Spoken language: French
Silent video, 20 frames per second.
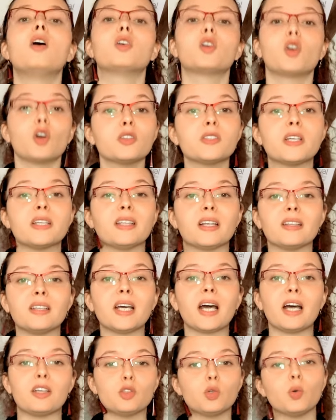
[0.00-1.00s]
Quand cette
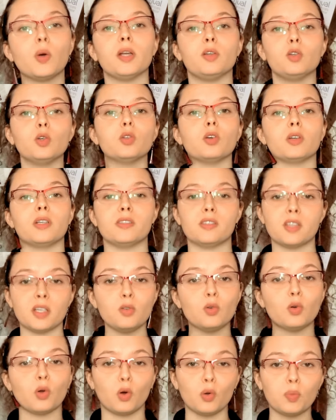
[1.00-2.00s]
intégration a lieu dans les
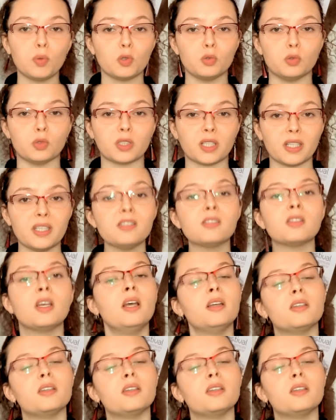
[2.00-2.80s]
cellules reproductrices,